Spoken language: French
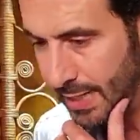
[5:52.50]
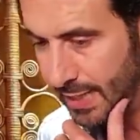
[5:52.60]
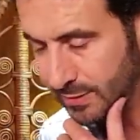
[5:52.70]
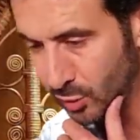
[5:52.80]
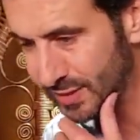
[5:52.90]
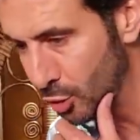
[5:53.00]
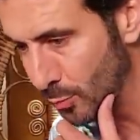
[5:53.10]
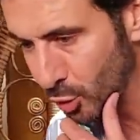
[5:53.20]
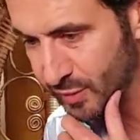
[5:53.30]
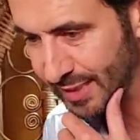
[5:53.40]
Les
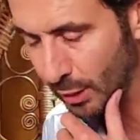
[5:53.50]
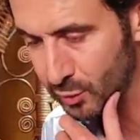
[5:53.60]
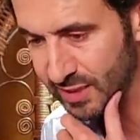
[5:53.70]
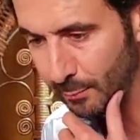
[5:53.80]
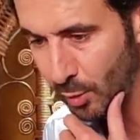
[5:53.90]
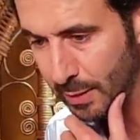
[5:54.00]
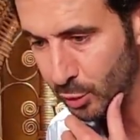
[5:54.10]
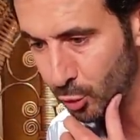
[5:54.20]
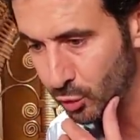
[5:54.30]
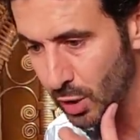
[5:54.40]
enseignements de ces 45 premières
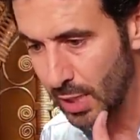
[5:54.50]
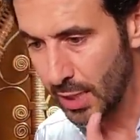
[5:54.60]
minutes,